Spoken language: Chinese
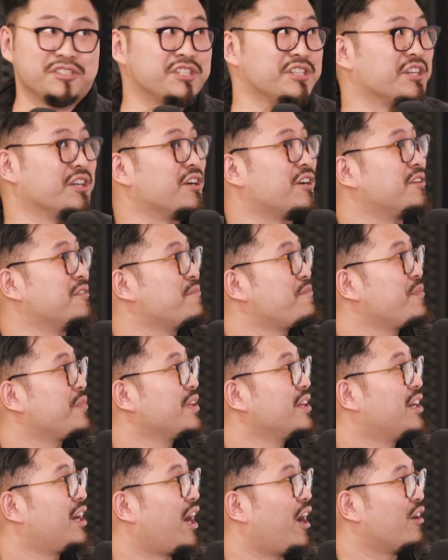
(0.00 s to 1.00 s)
界哦。
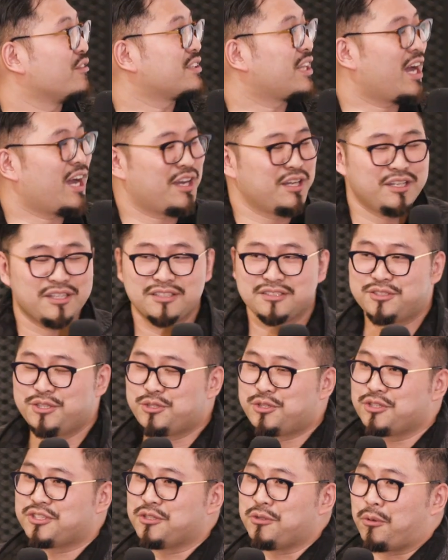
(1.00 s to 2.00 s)
好，那这
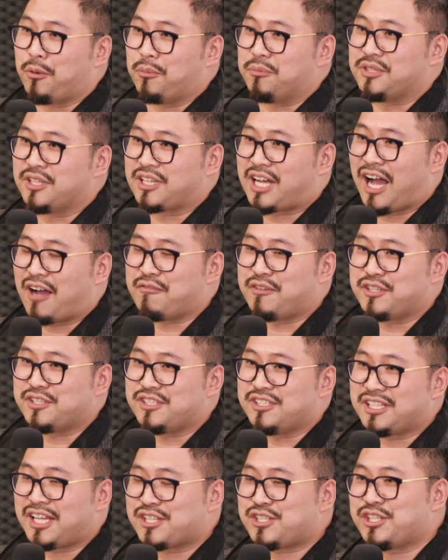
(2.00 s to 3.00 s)
就是我们的咖啡
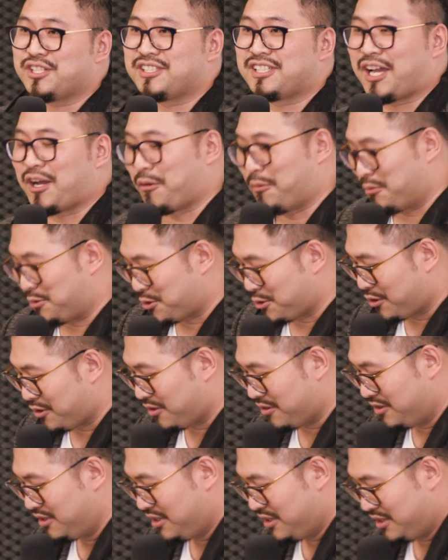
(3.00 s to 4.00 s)
机，那现在我们
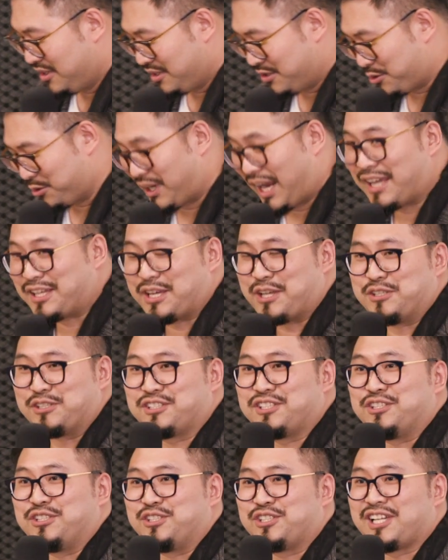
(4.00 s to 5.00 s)
就就来演
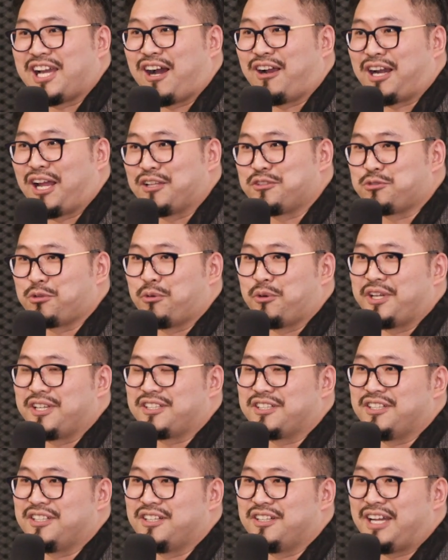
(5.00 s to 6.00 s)
示一下，来作为一
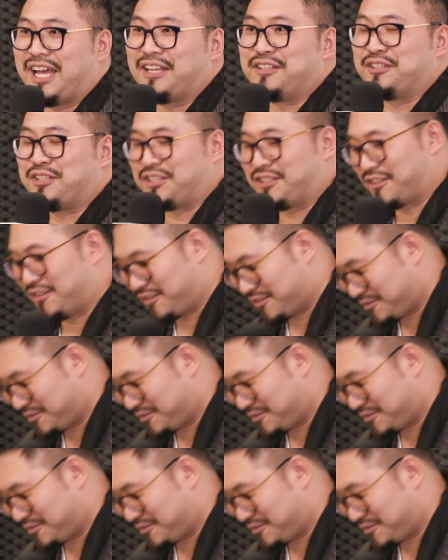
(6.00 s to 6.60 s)
个 ending。